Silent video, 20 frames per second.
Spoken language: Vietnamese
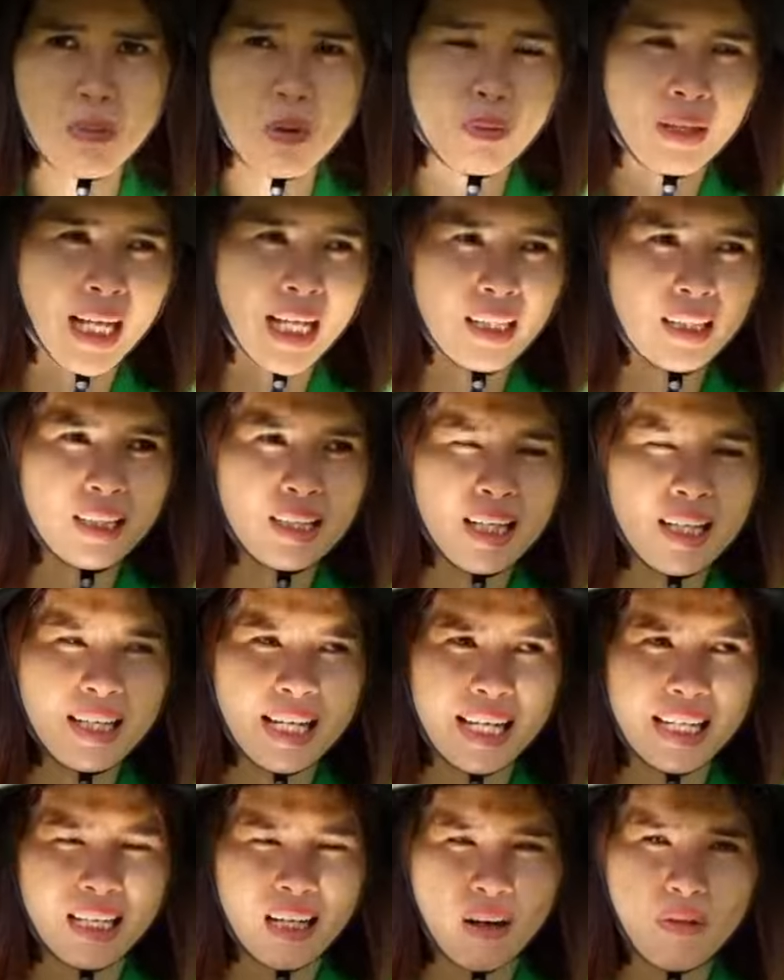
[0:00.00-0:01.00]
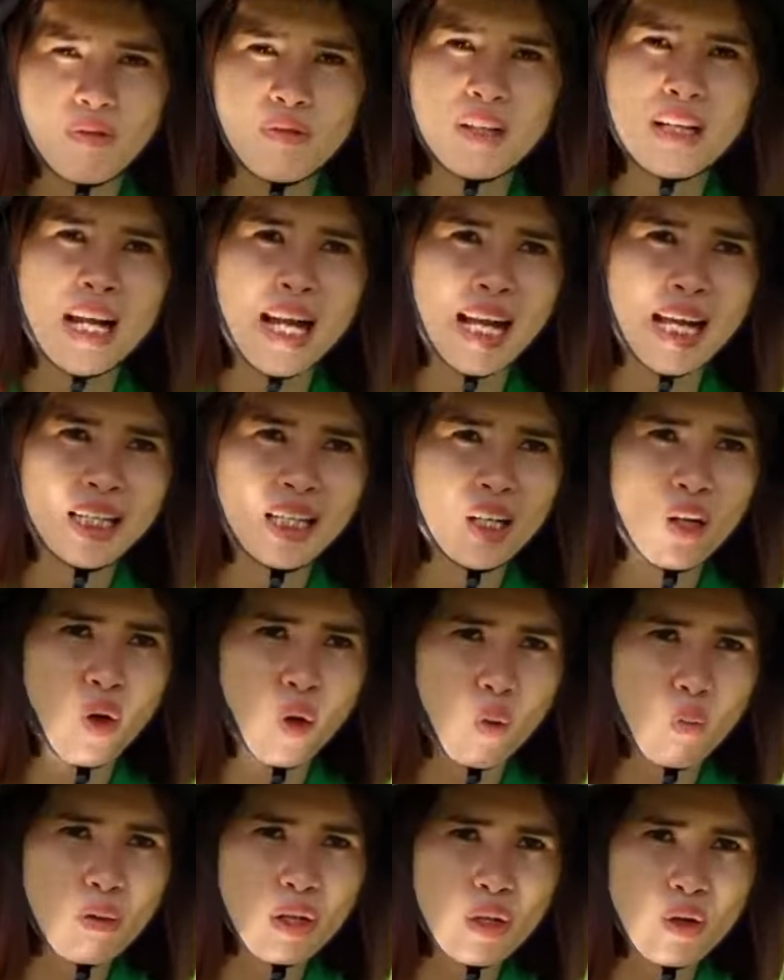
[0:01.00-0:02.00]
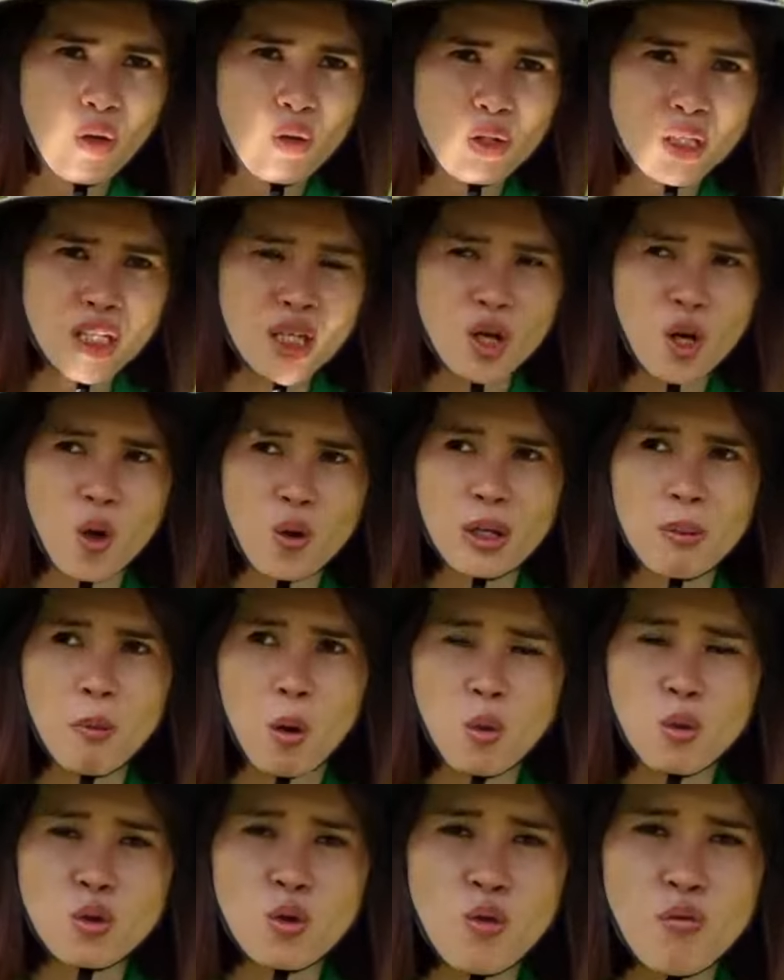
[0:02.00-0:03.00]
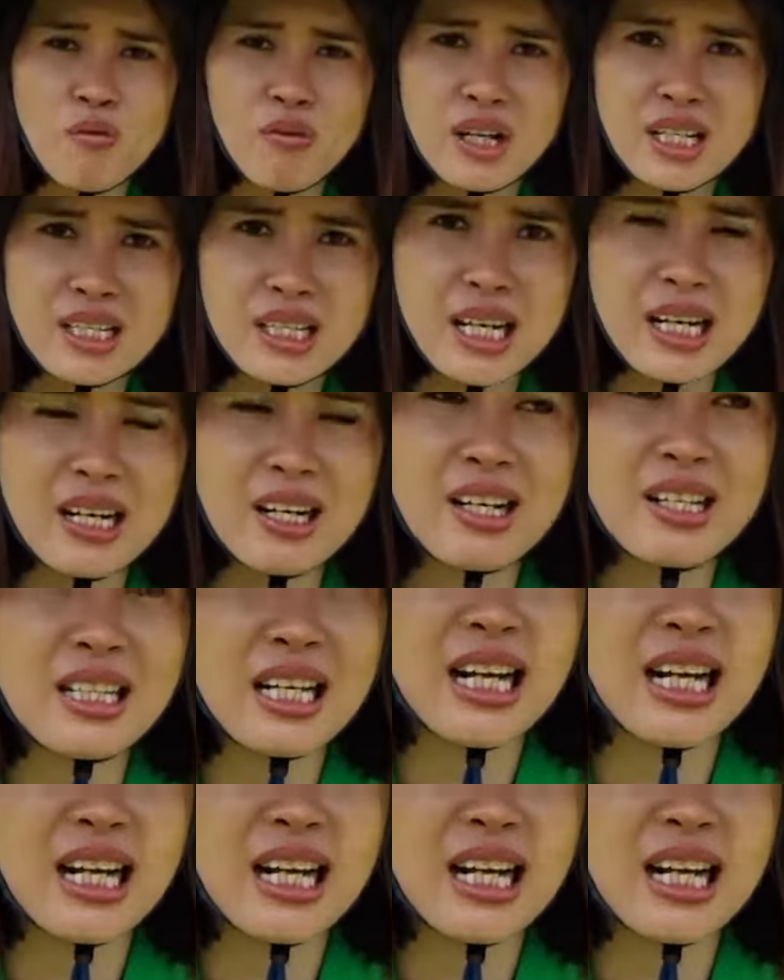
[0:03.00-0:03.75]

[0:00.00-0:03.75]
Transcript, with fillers: một ca như thế này cộng với hai cái hũ miro trico để bổ sung vi sinh nó